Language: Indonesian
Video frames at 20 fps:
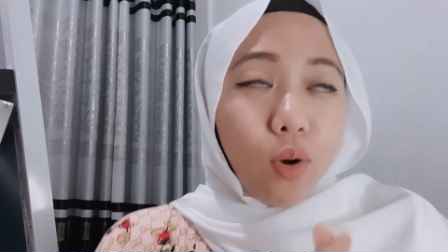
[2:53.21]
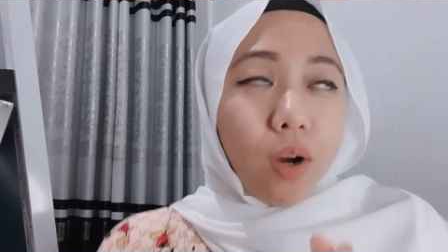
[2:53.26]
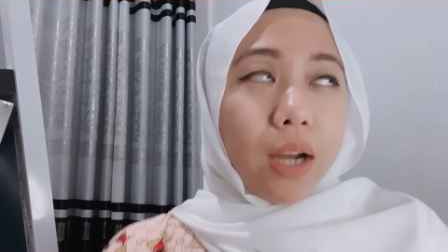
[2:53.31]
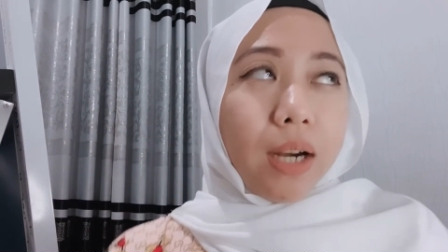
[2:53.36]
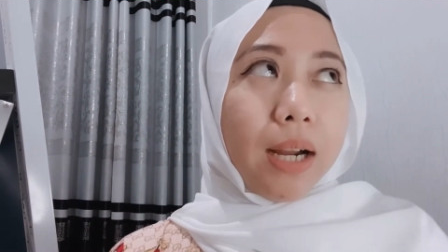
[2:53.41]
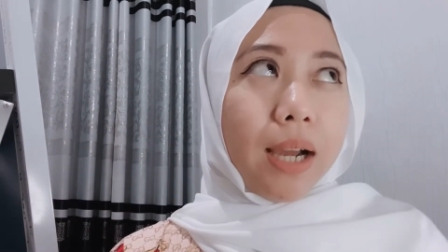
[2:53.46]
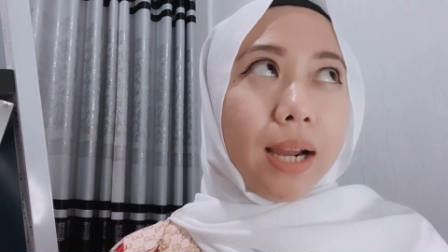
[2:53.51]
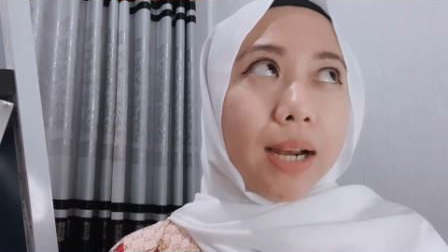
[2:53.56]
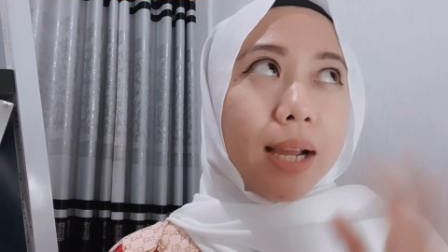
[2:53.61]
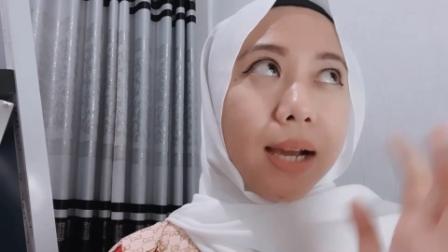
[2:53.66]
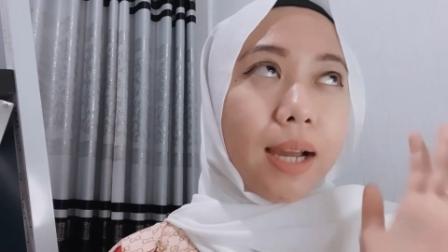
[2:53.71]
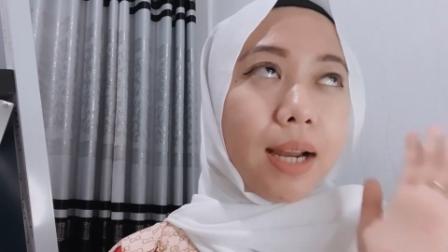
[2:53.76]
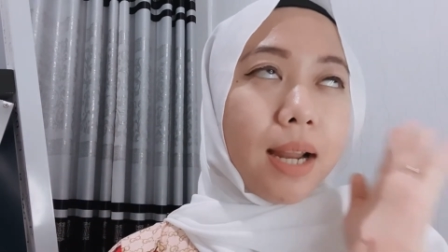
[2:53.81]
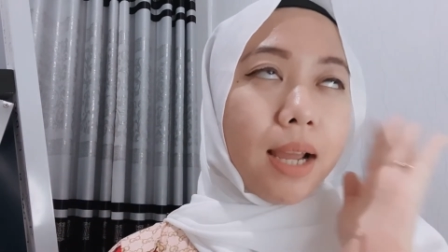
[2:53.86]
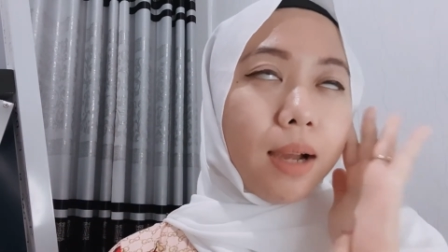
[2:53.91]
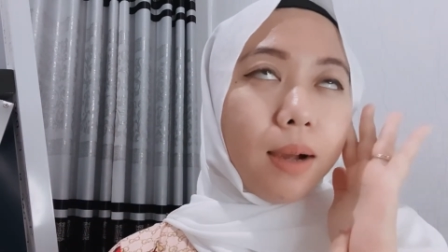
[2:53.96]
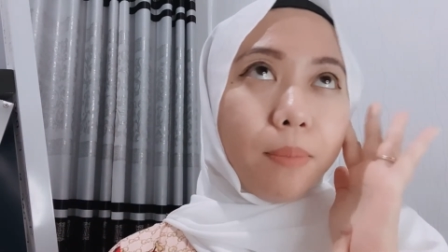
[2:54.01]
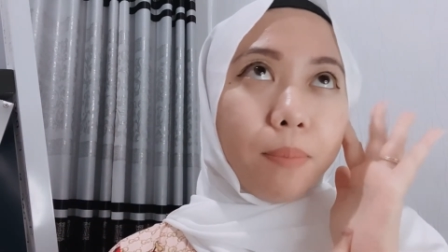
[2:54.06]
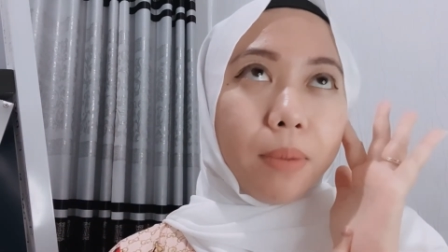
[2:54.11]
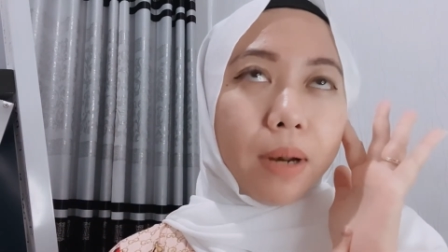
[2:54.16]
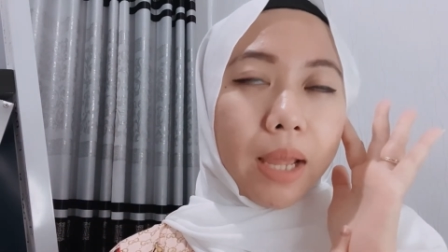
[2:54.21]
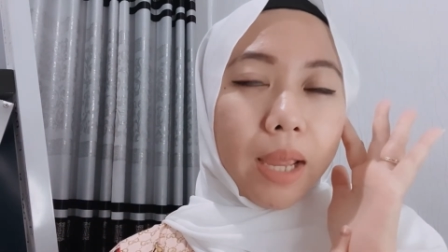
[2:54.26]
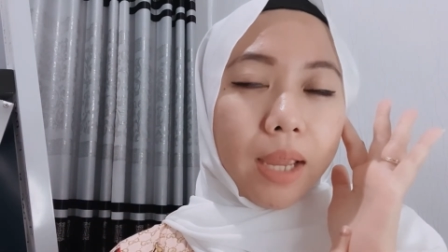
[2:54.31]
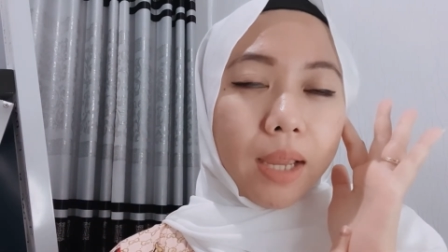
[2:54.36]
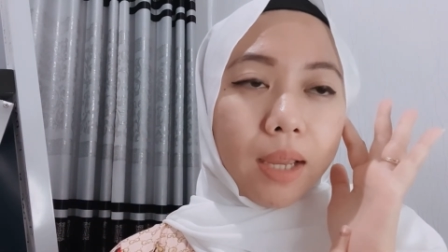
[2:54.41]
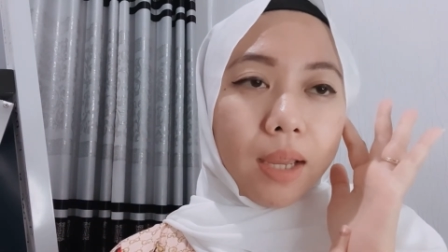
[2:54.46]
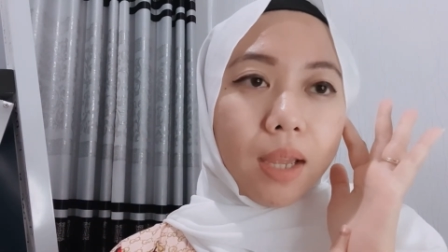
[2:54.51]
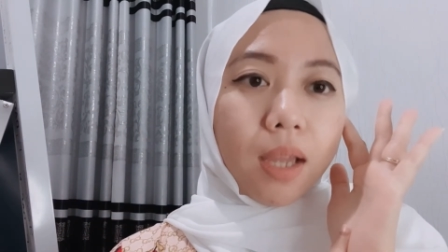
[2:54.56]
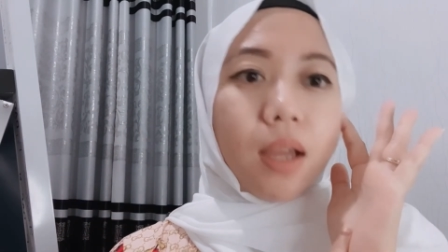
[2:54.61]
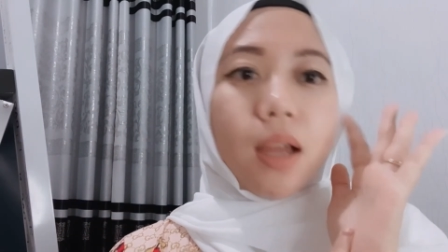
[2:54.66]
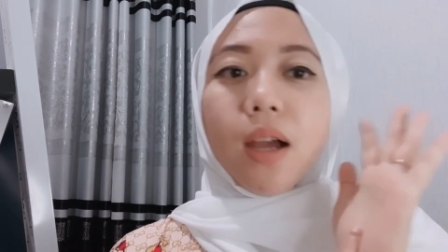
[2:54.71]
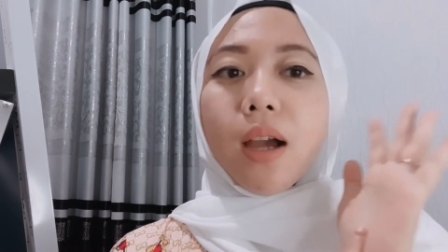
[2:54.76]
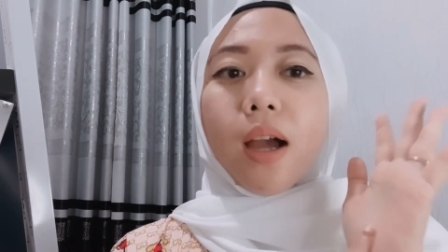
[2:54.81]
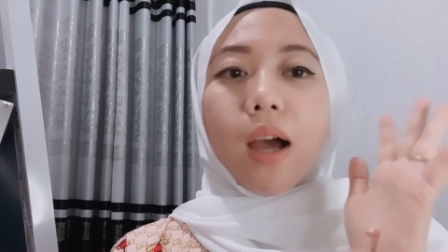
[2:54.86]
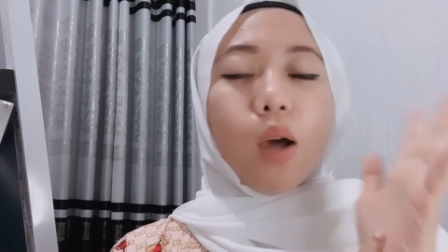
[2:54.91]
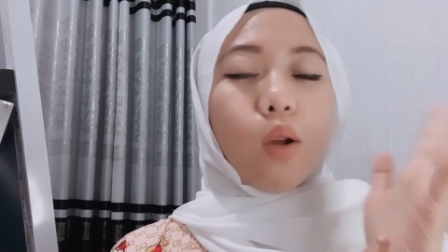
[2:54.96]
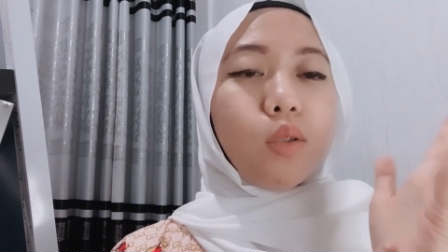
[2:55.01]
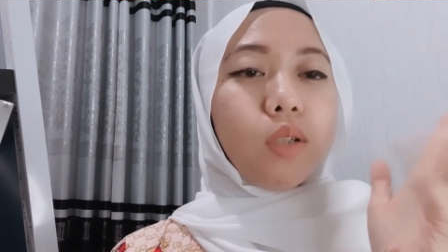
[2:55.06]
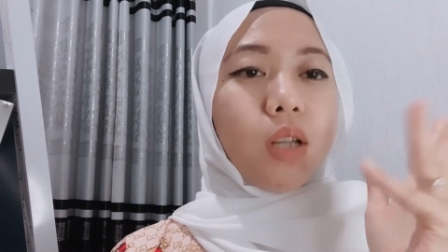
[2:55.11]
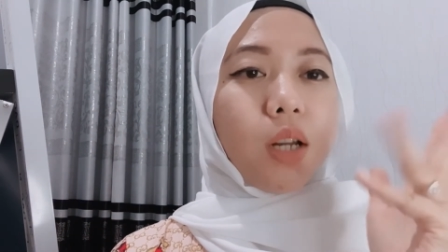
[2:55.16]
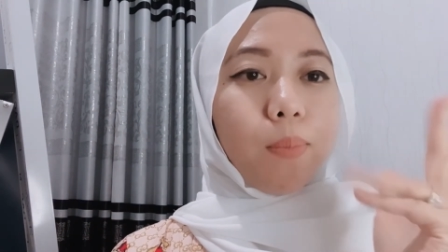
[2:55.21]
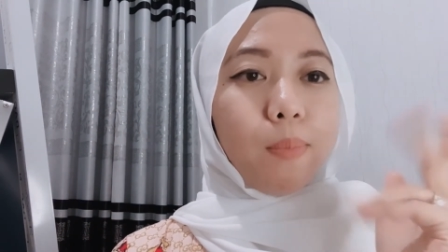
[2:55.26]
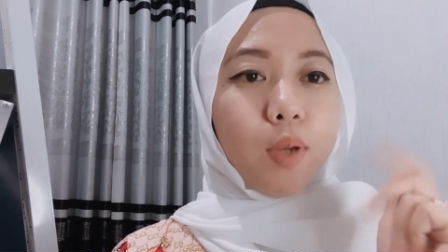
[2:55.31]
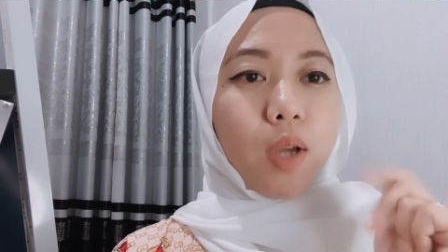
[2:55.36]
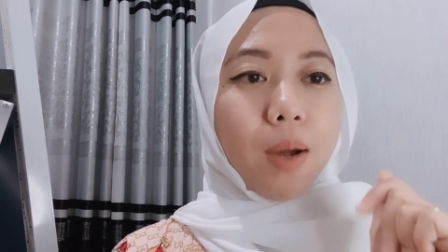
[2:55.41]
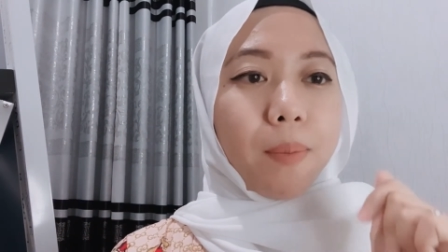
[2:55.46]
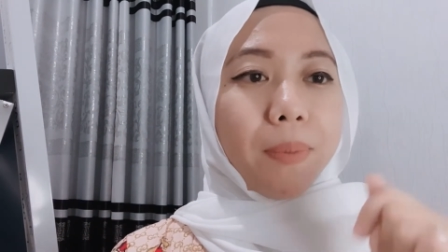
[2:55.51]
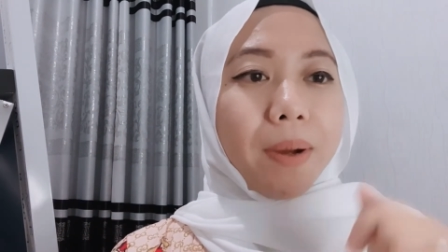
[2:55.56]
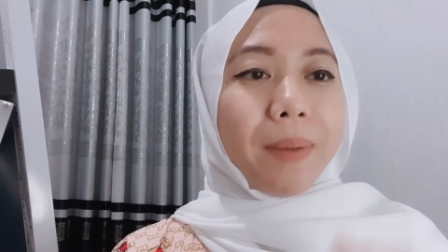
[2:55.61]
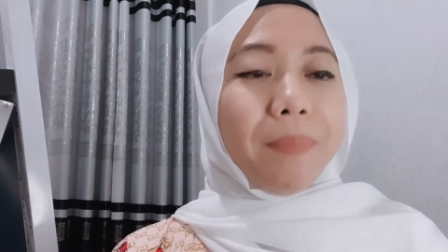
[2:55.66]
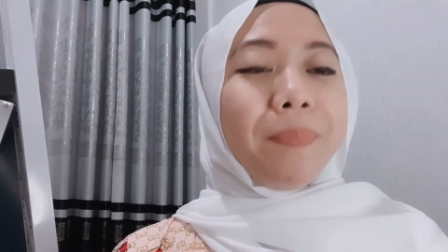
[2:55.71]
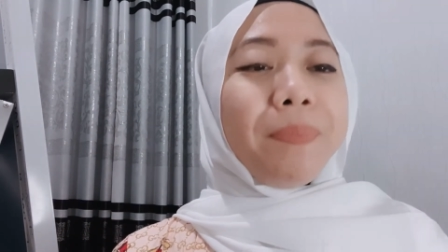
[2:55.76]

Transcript: karena kadang-kadang ngeblank harus nge apa.